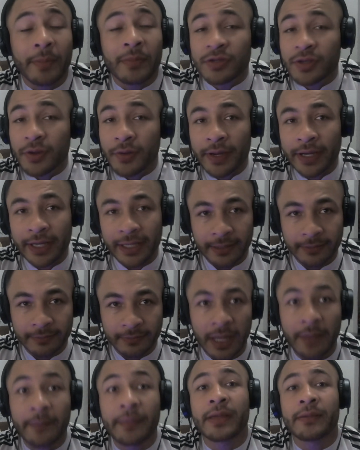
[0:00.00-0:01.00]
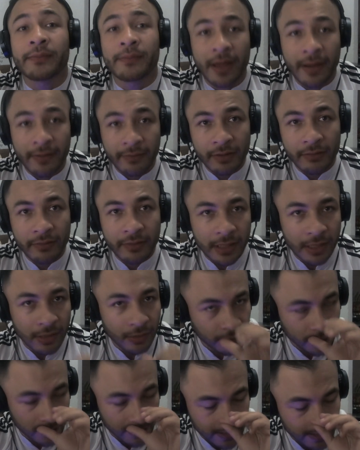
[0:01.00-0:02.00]
Vamos a ver, también habrá
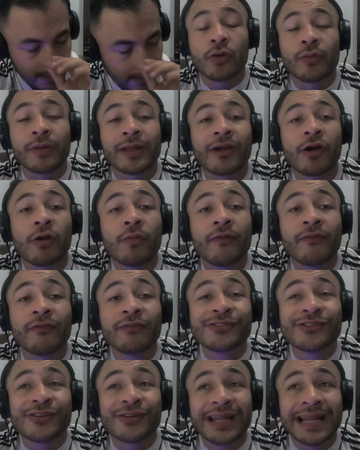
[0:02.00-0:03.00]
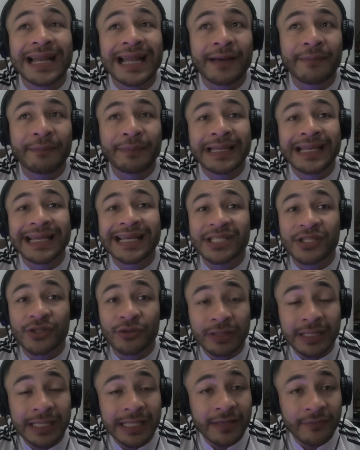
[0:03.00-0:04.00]
videos sobre cómo funciona la
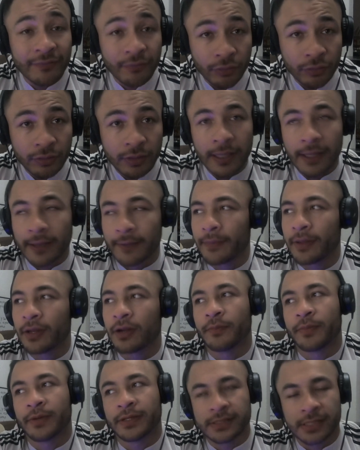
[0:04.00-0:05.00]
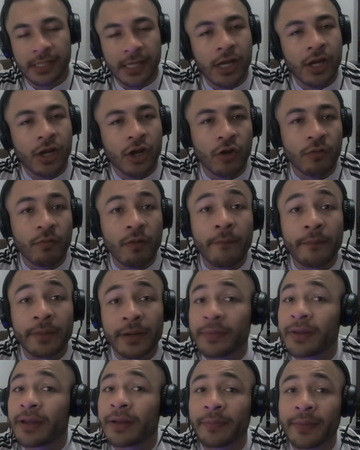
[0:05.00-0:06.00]
aplicación Didi pero pues
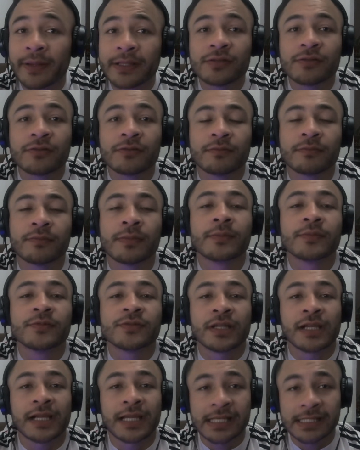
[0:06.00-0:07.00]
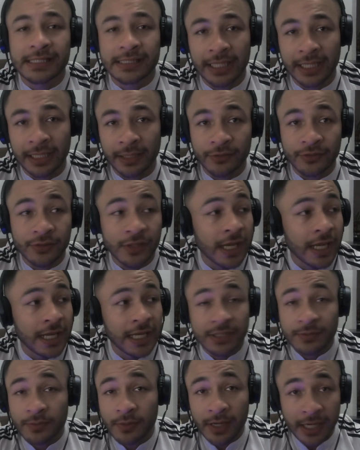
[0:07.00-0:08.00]
como primer paso vamos a
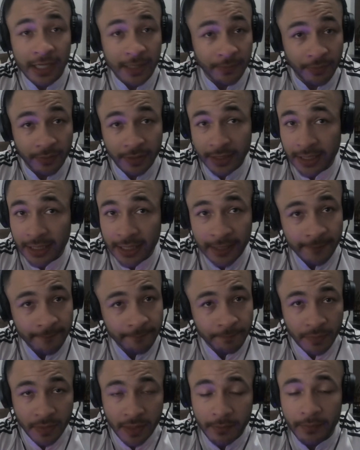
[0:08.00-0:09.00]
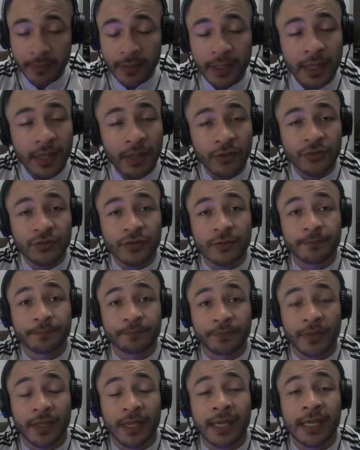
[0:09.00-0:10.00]
registrarnos. Les voy a dejar por aquí
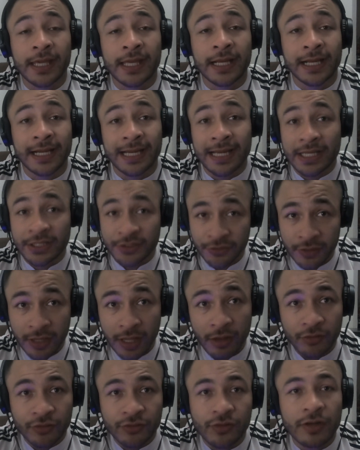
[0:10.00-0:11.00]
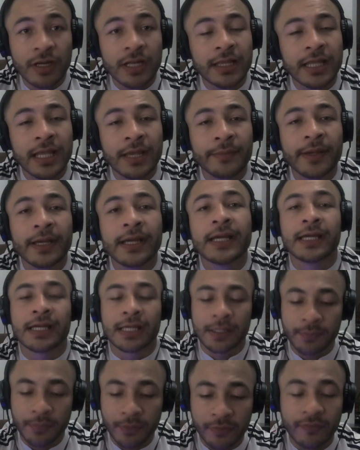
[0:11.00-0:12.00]
videos eh, relacionados con el
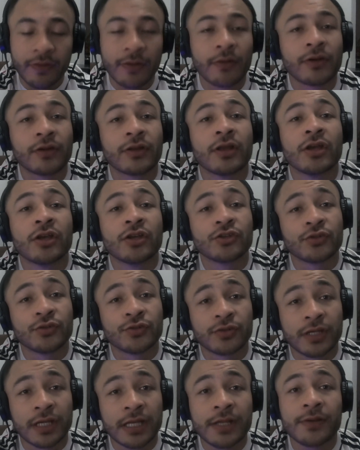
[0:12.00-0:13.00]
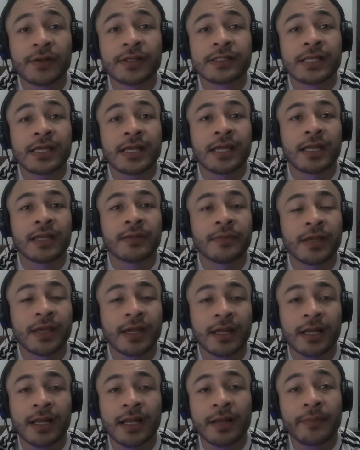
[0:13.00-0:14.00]
tema y por favor suscríbanse
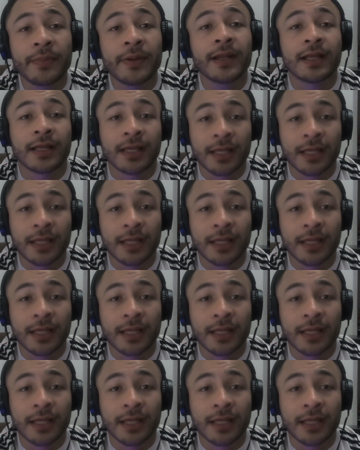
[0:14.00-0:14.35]
en mi canal